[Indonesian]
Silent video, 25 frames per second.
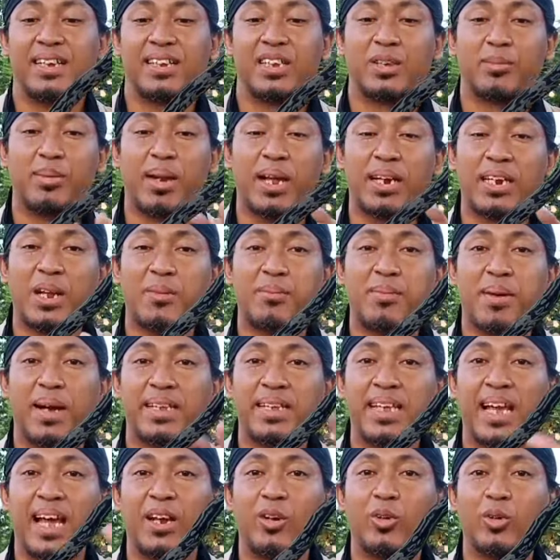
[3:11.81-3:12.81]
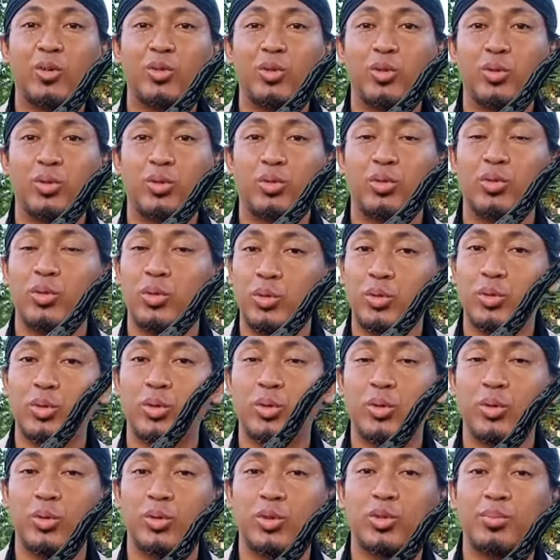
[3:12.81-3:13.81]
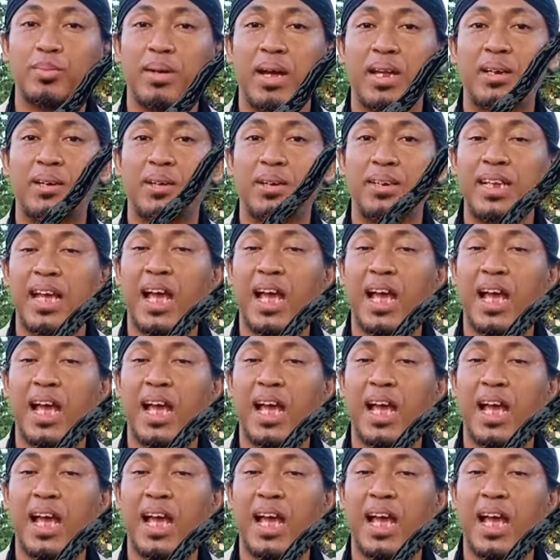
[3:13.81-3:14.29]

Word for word: sebenarnya ada banyak loh tujuh cuman